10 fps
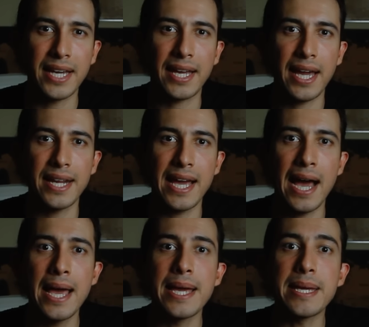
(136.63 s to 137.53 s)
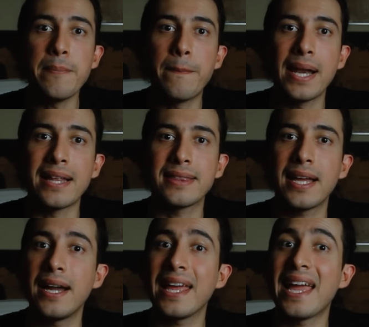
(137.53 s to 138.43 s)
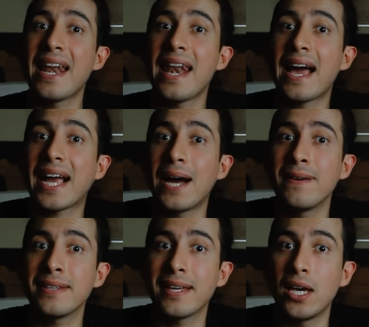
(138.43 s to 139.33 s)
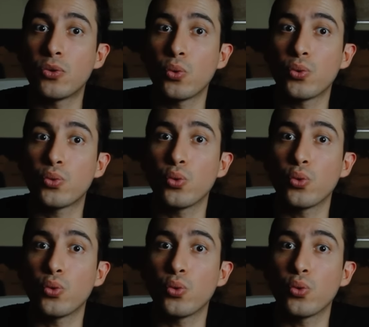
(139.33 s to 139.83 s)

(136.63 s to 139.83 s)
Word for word: que quería implantar en la cabeza de sus